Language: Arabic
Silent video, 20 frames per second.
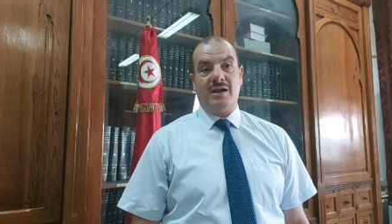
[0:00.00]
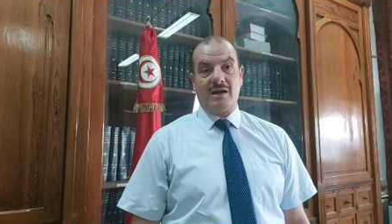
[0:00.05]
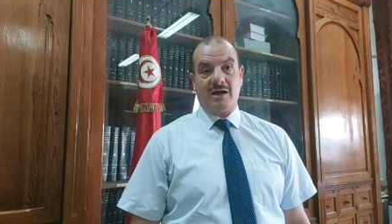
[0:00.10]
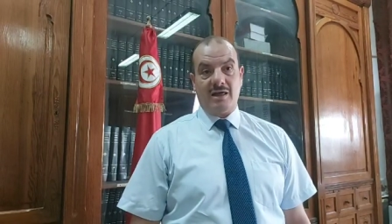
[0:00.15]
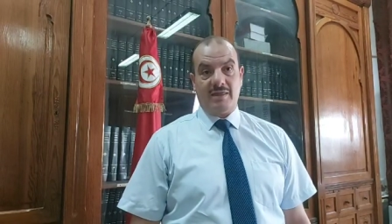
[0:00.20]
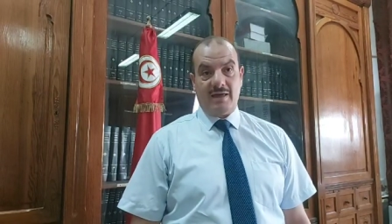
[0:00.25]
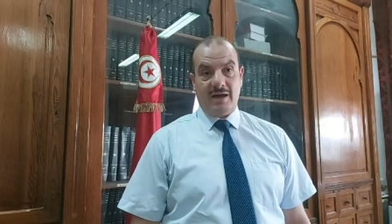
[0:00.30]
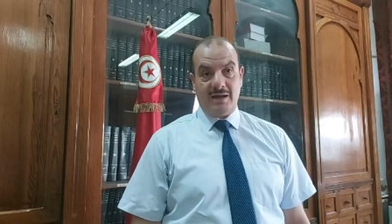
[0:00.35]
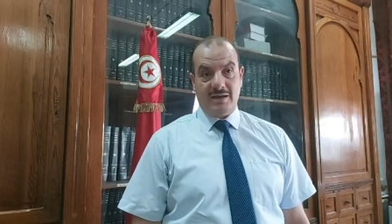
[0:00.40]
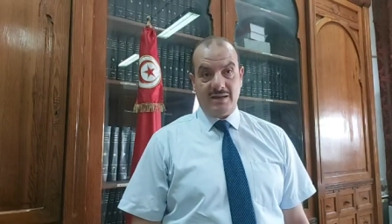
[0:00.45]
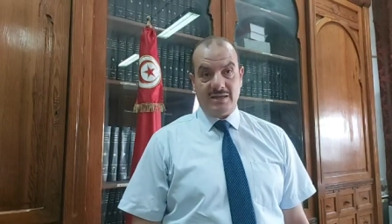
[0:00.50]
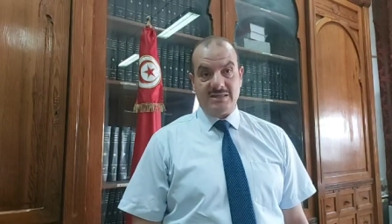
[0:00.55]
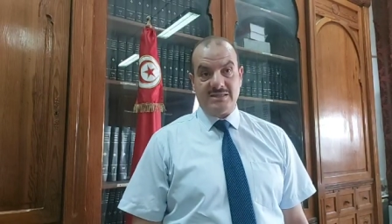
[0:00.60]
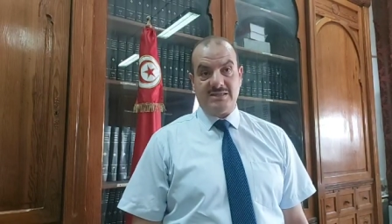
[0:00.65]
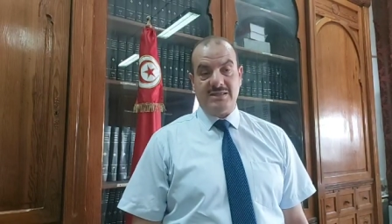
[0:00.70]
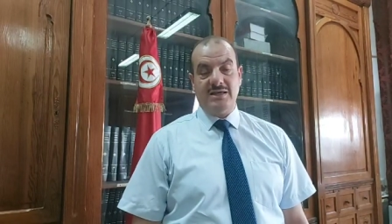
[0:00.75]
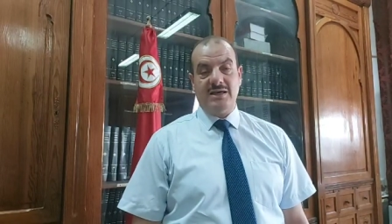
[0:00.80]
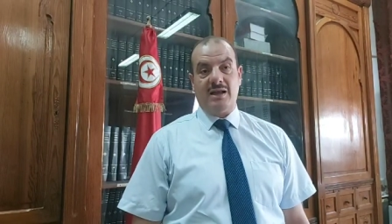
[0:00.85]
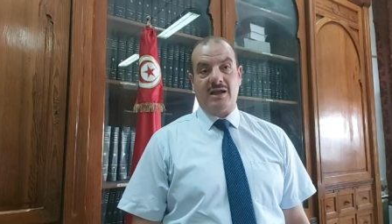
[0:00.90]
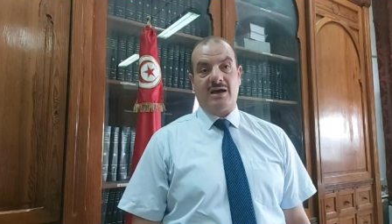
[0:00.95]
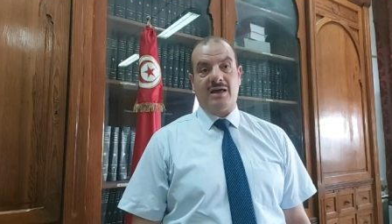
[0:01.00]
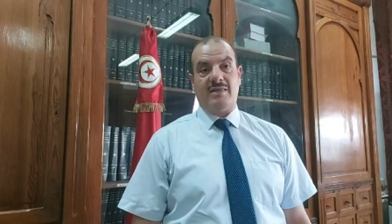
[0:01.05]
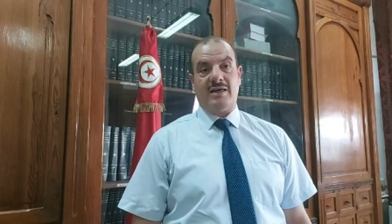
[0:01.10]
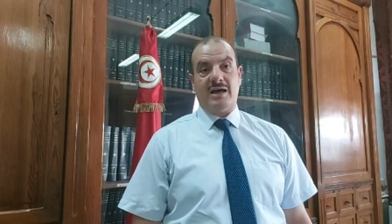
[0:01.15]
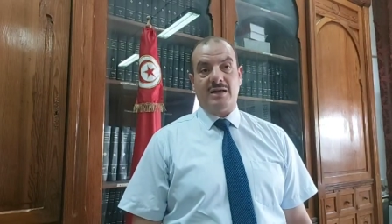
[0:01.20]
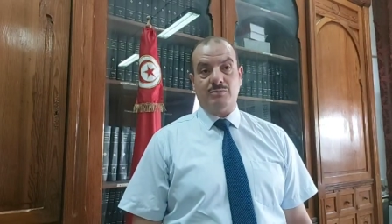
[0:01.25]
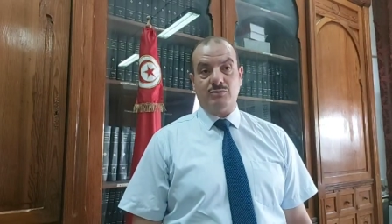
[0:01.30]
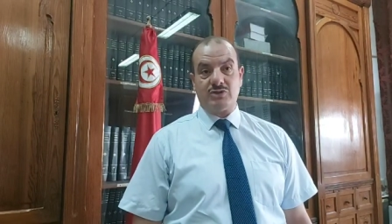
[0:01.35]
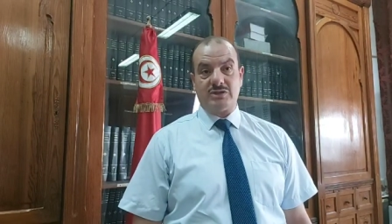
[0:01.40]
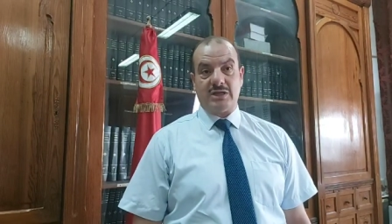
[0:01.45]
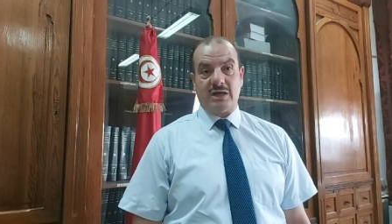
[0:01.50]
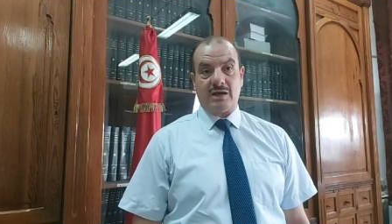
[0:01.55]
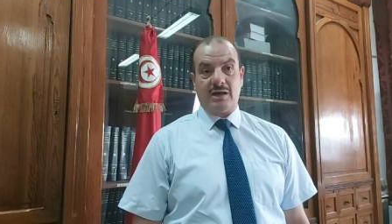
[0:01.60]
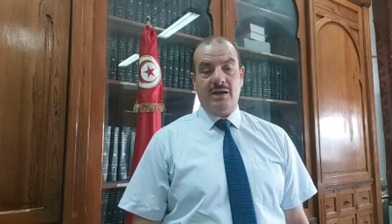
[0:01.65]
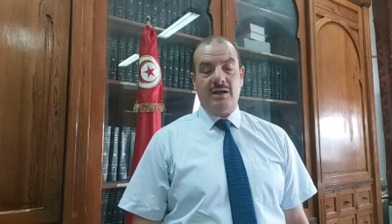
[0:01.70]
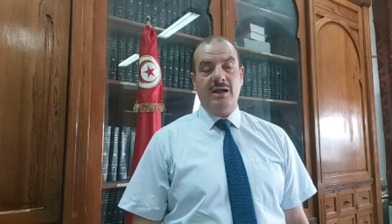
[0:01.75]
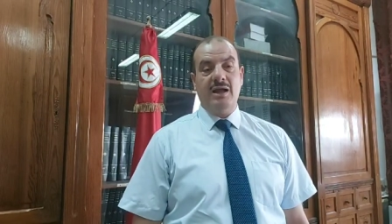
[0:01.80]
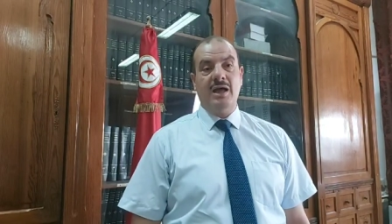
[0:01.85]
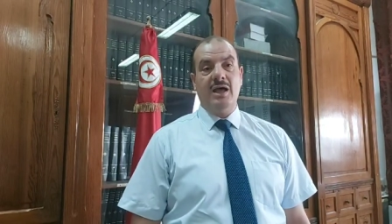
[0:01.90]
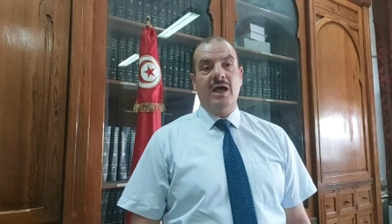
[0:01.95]
القضاء النزيه القضاء
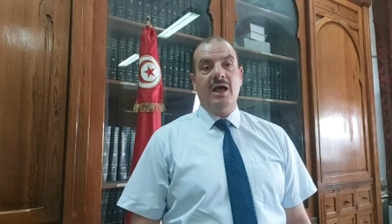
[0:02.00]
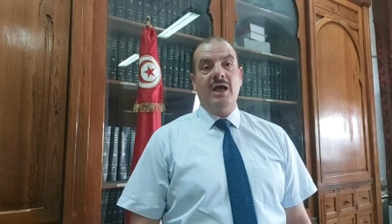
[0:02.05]
المستقل